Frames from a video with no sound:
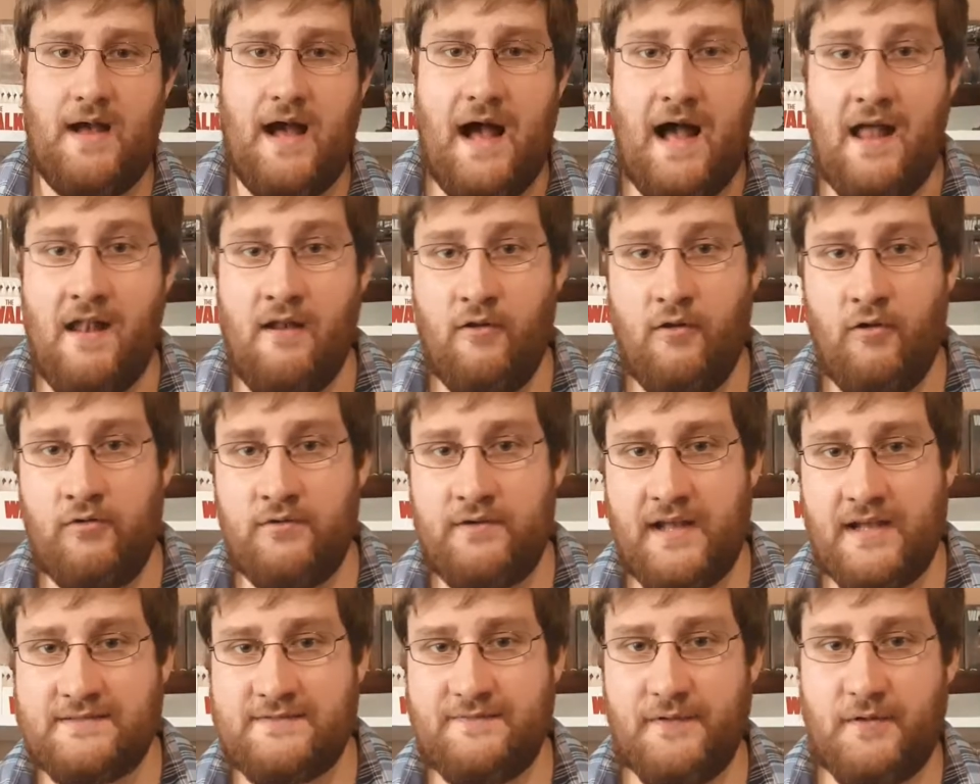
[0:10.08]
Hallo
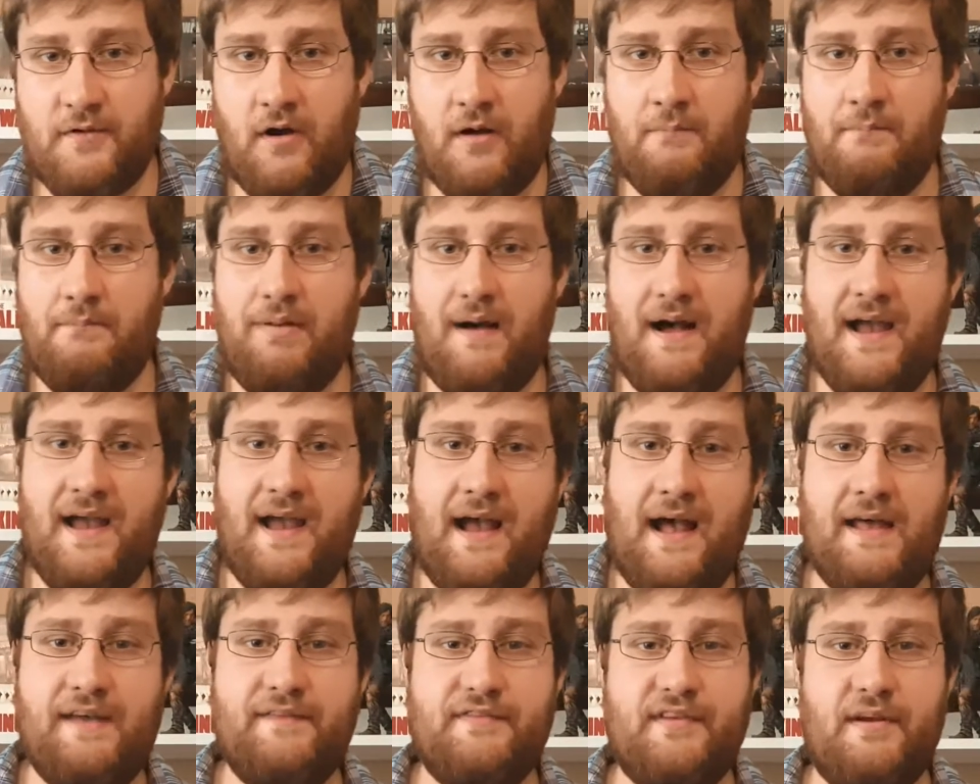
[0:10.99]
und herzlich willkommen bei
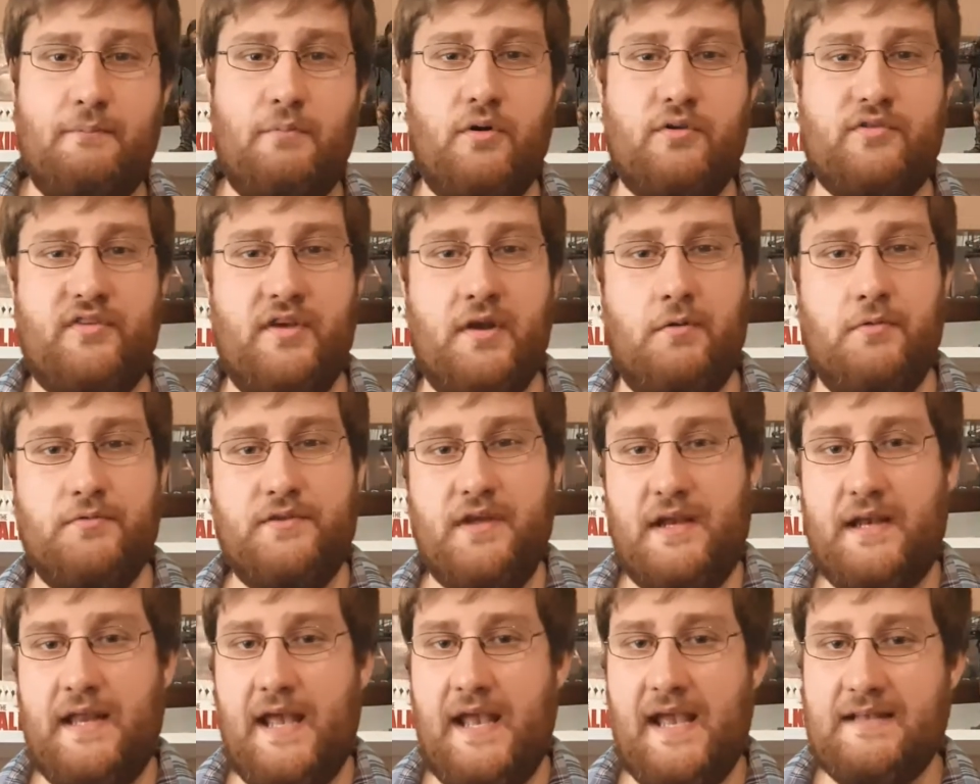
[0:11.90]
Ralfs Unboxing und
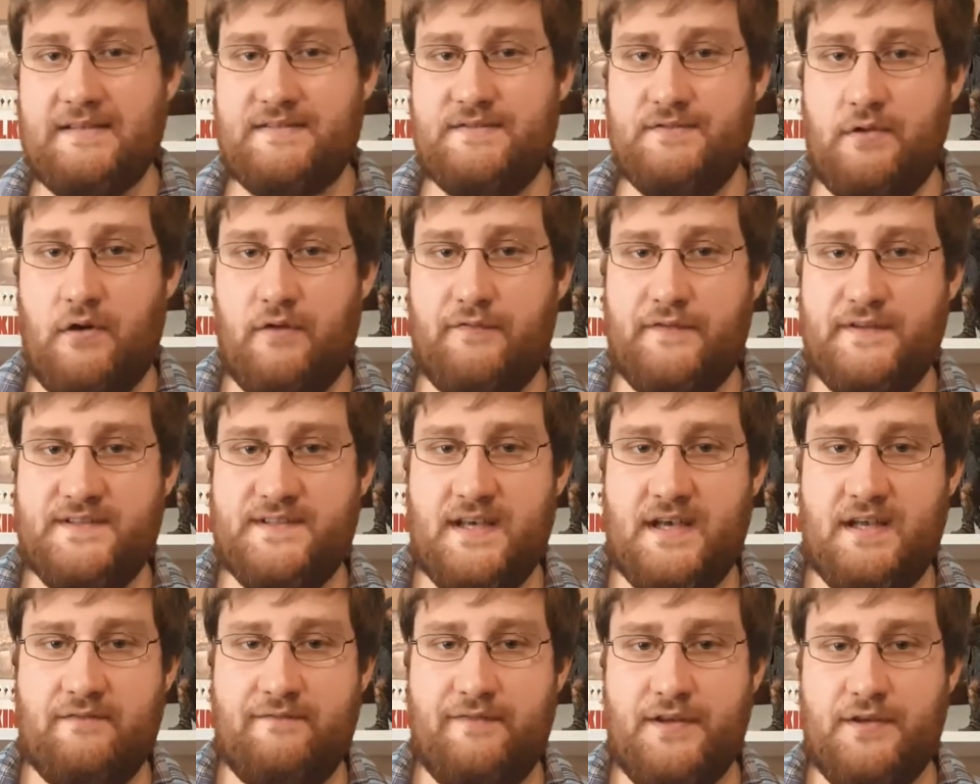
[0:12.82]
dem ersten
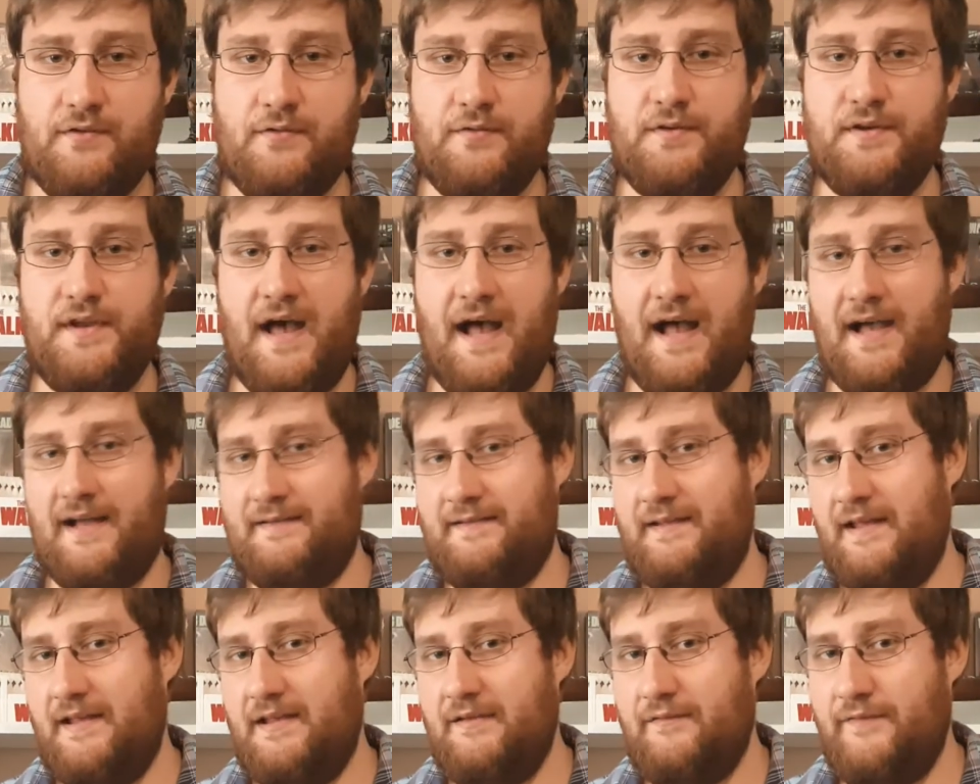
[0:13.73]
offiziellen Video nach
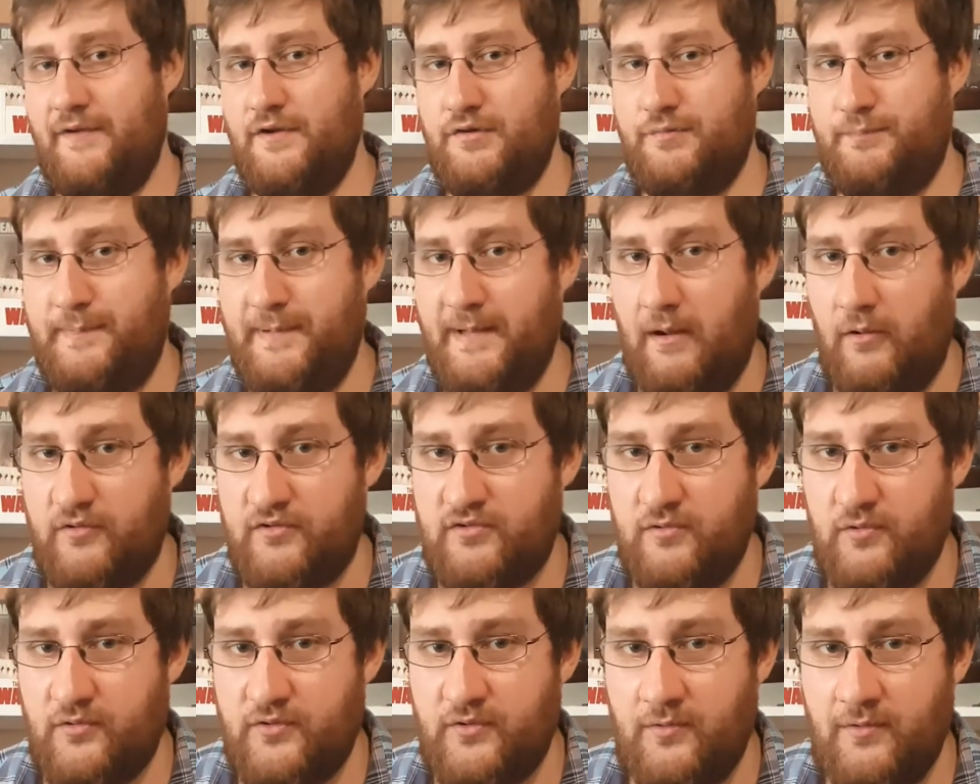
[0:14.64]
der
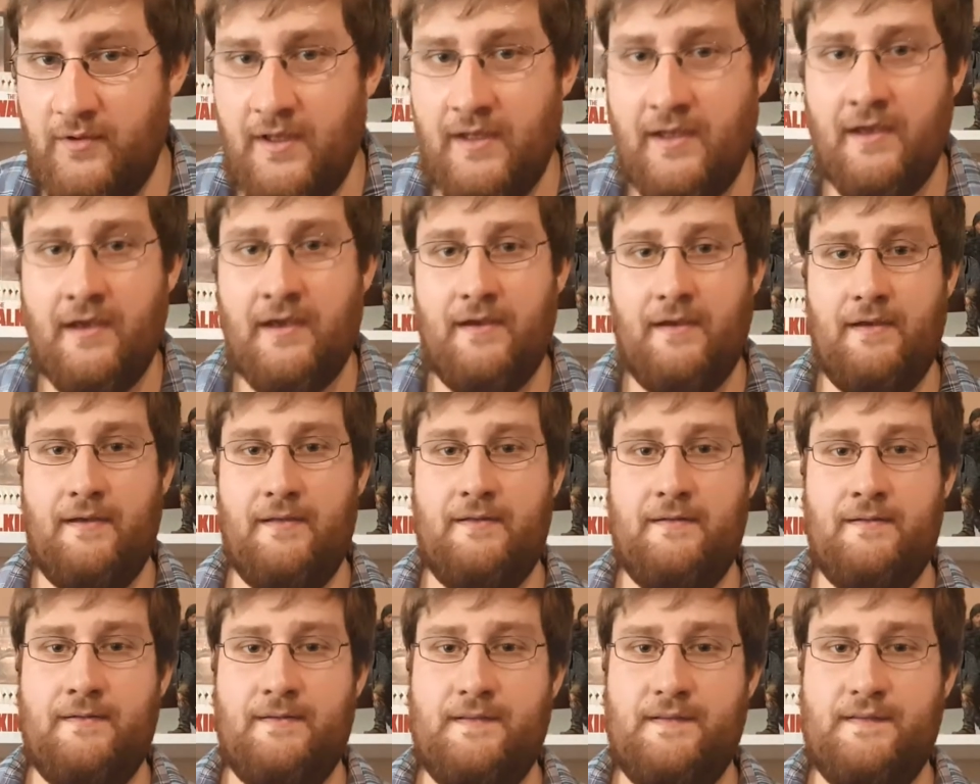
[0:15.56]
Gewinnspielauslosung.
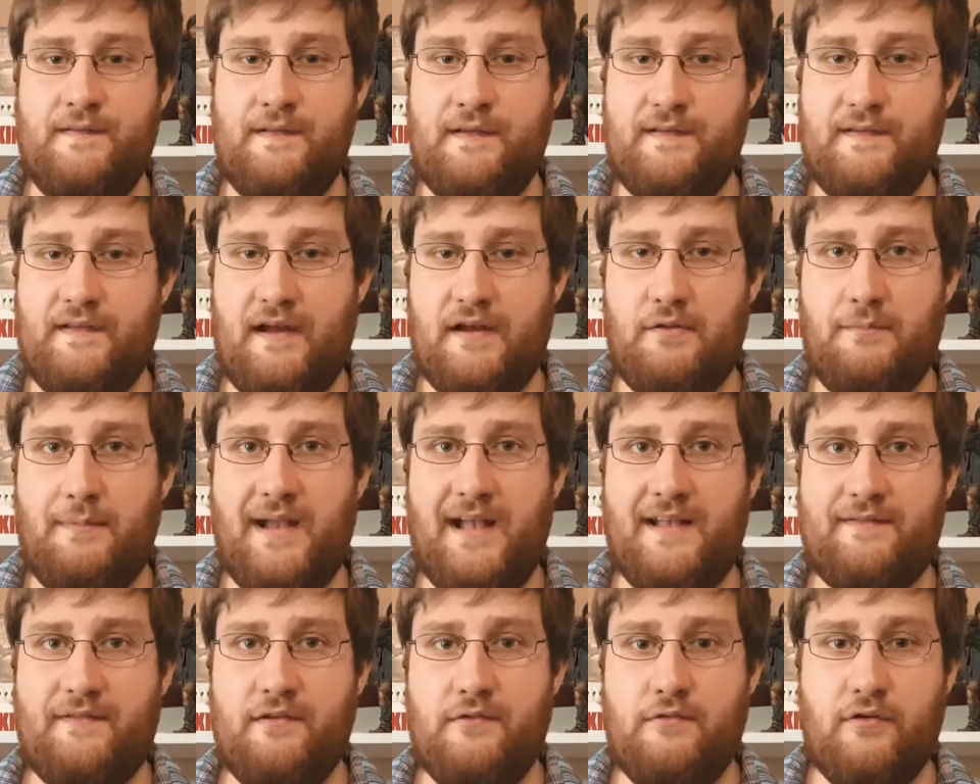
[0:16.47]
In diesem Sinne sage ich nochmal
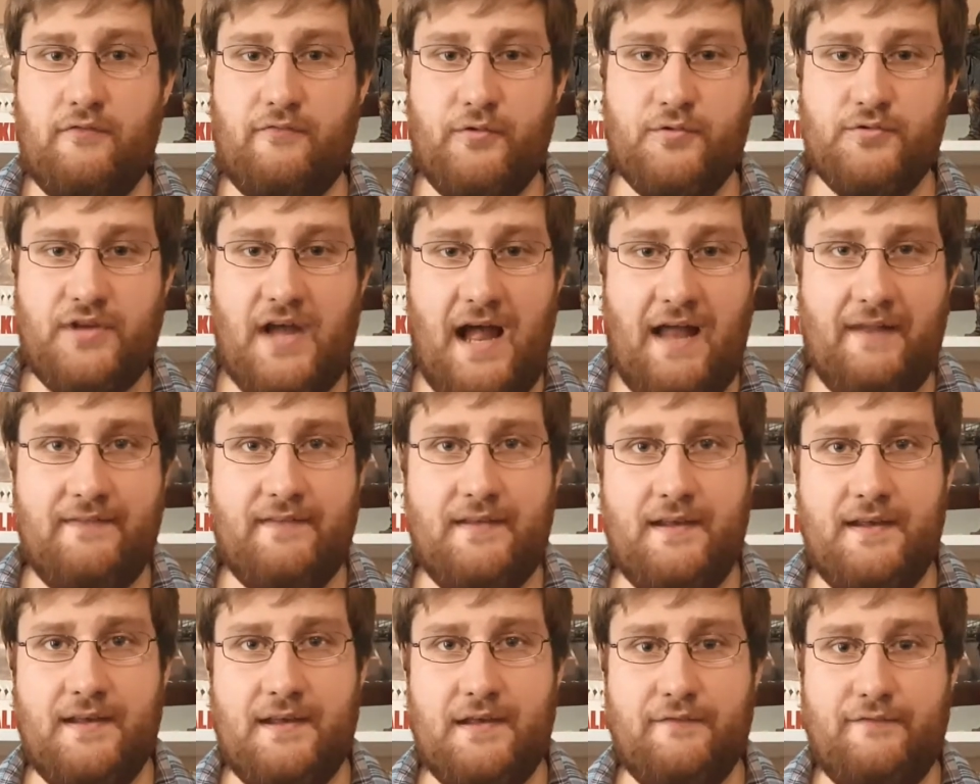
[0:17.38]
herzlichen Glückwunsch an
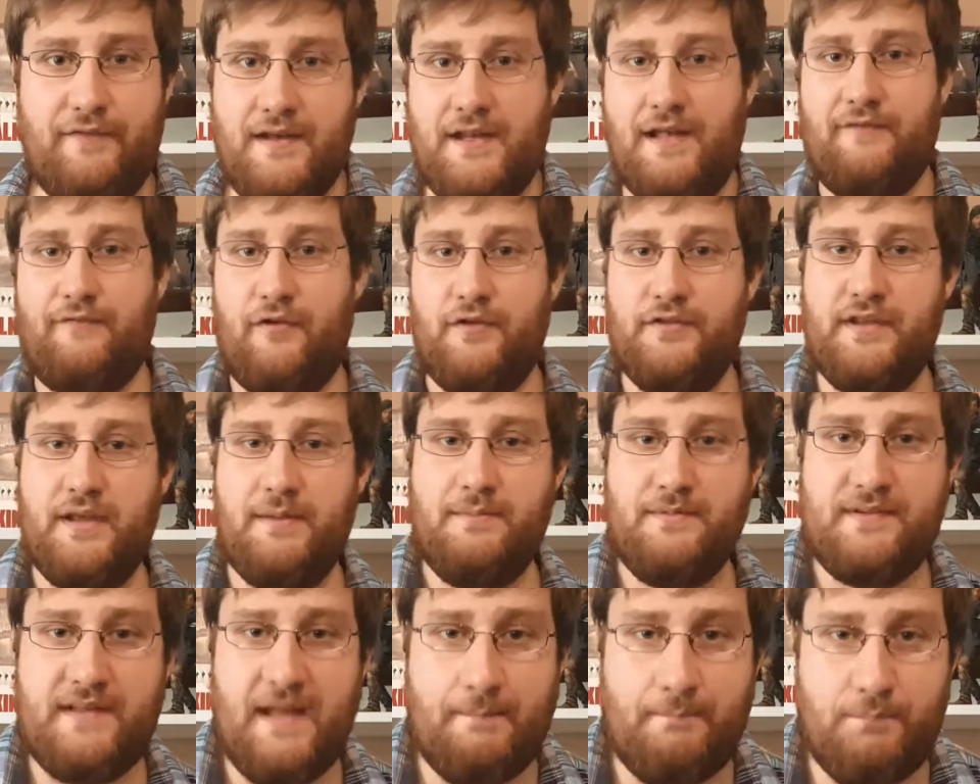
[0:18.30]
den Gewinner von
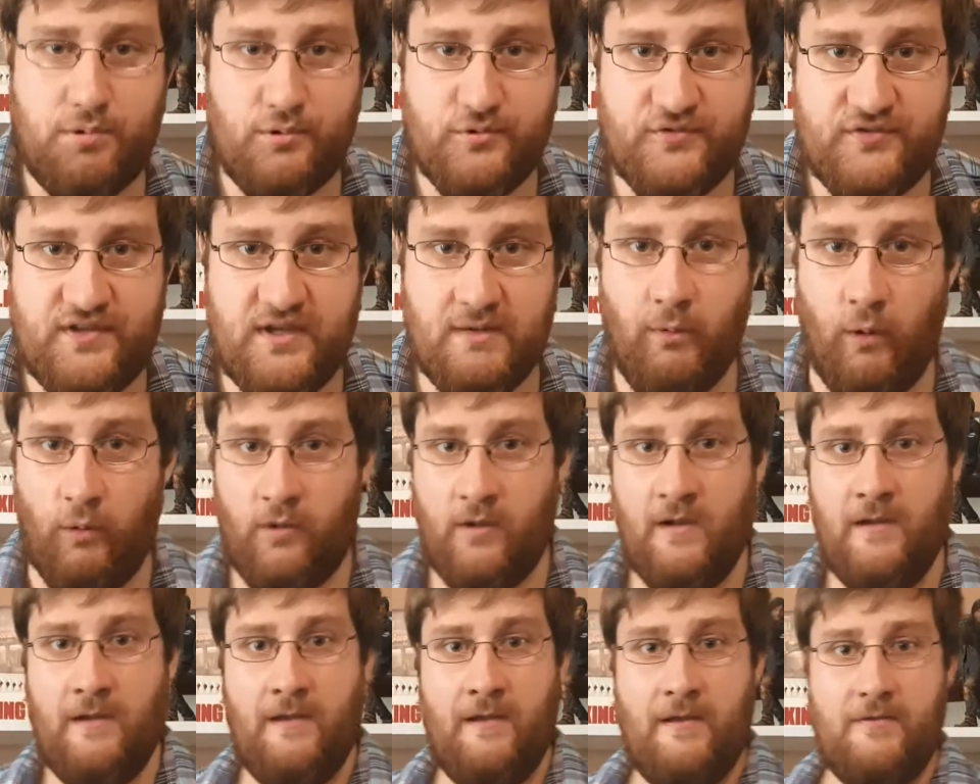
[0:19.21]
dem Deadpool
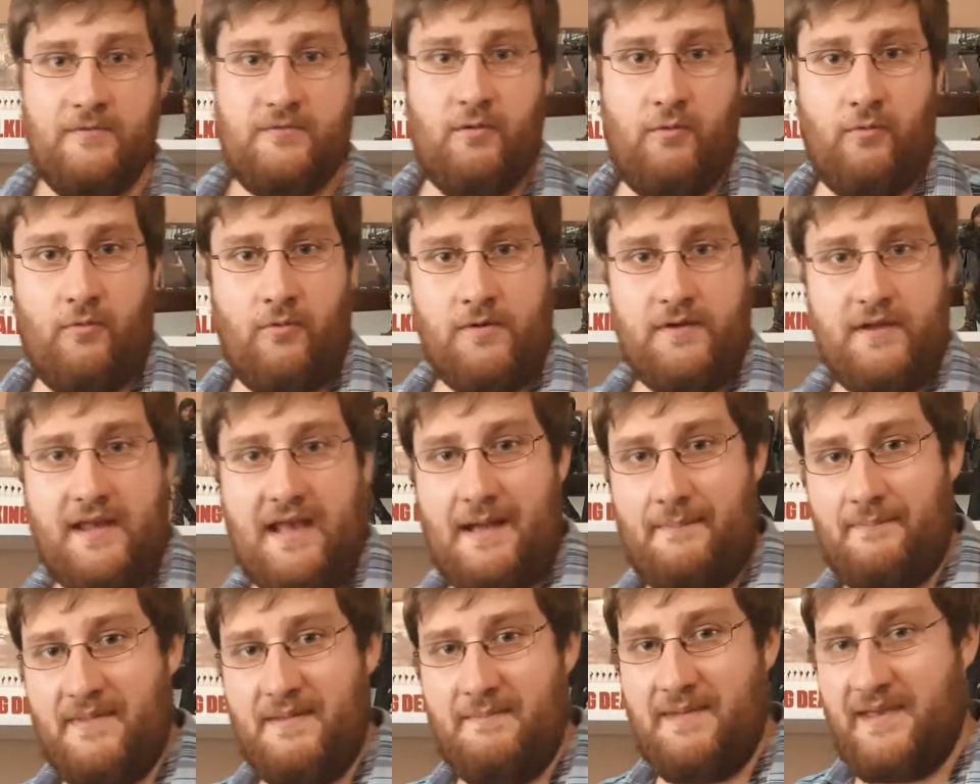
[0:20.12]
Steelbook. So, und ich
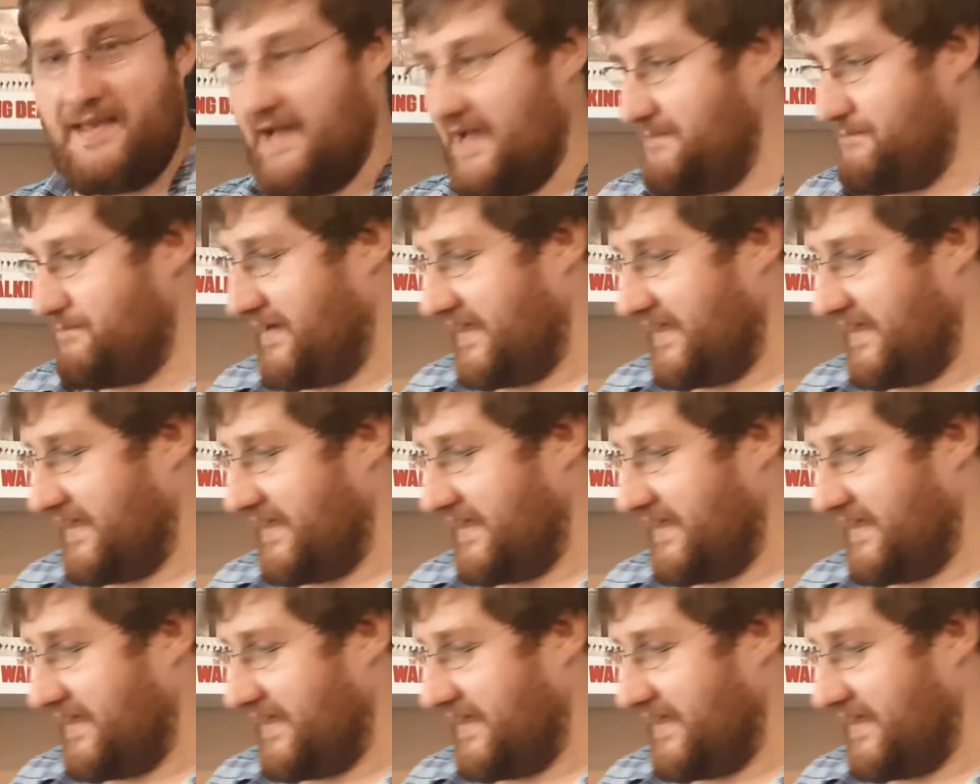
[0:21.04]
habe nämlich ein